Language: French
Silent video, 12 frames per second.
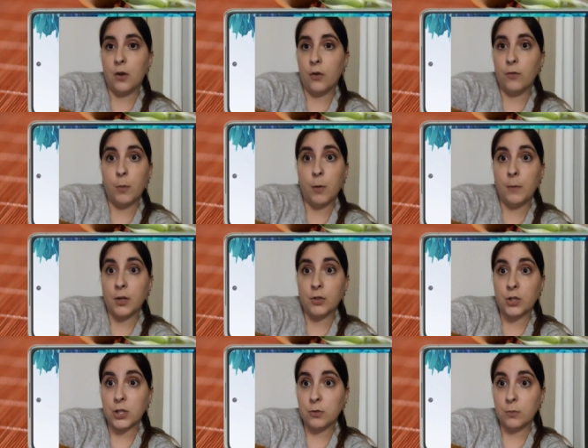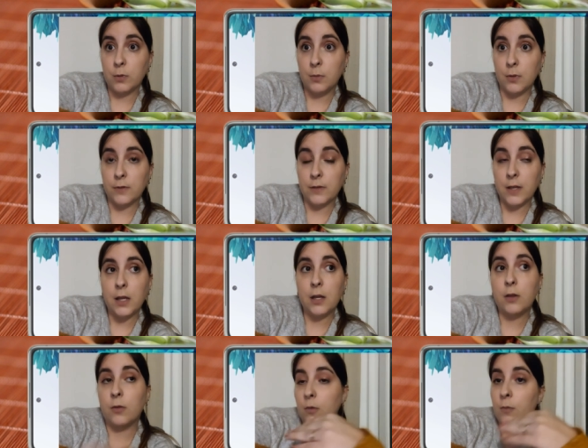vos premières recherches en bibliothèque.
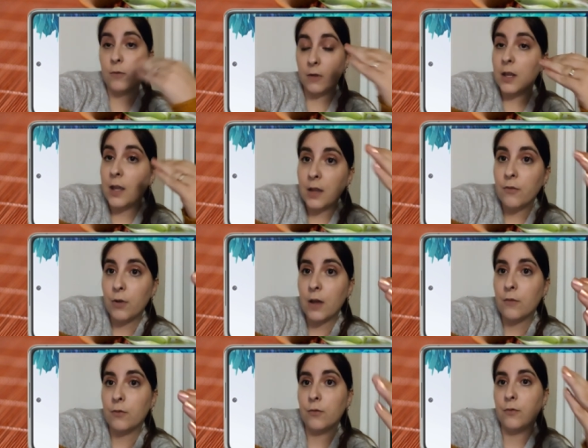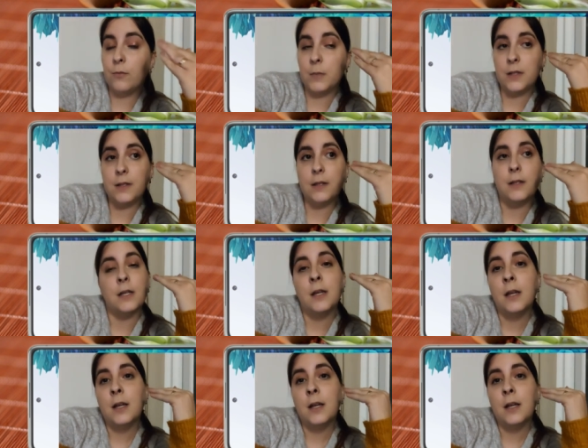Et, voilà, vous vous mettez des,